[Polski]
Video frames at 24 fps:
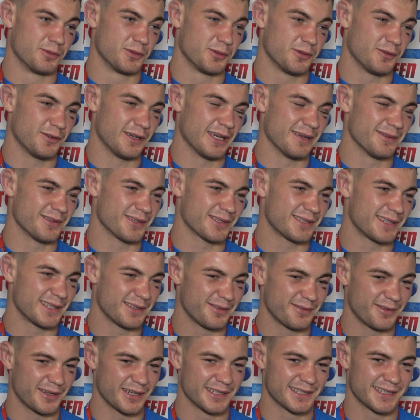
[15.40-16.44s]
próbowałem zostać
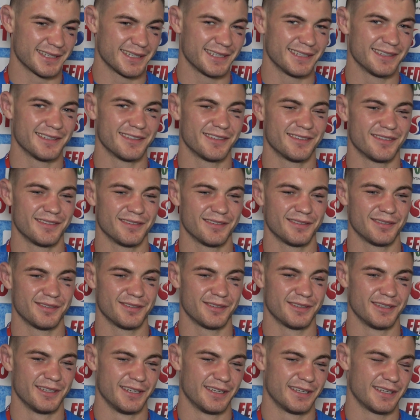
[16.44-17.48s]
w walce, no,
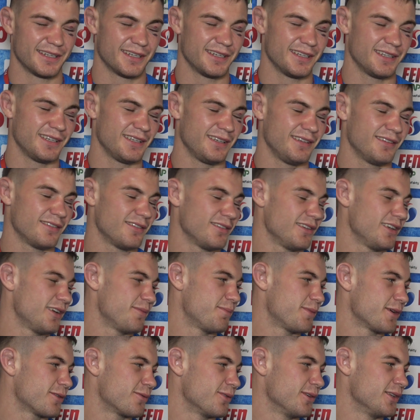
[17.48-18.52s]
ale no, nie
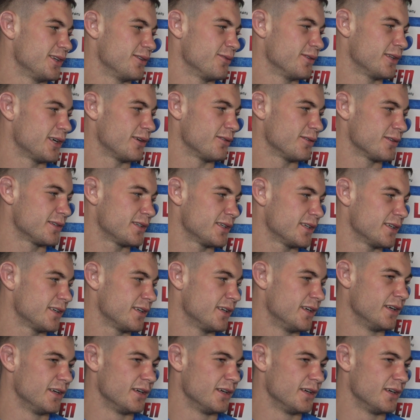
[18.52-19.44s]
pykło, nie udało się.